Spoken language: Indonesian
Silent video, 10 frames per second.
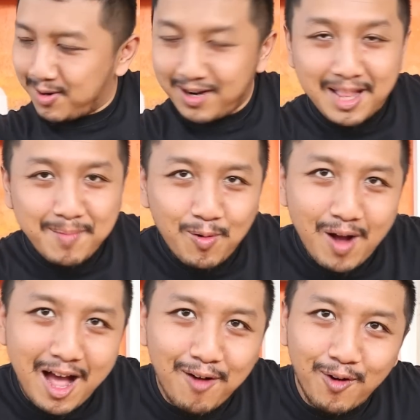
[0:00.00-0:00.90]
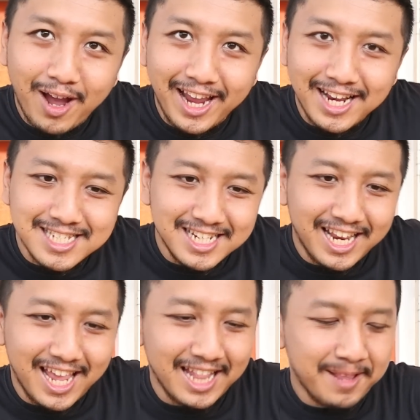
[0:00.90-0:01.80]
udah lama gue nggak vlog kayak gini
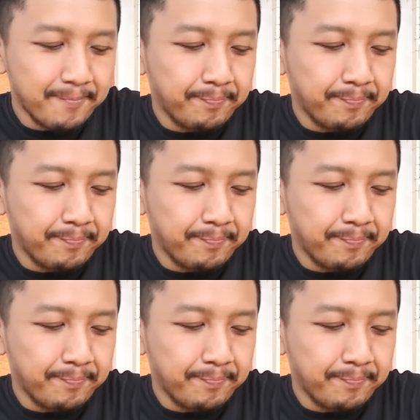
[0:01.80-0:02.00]
sendirian.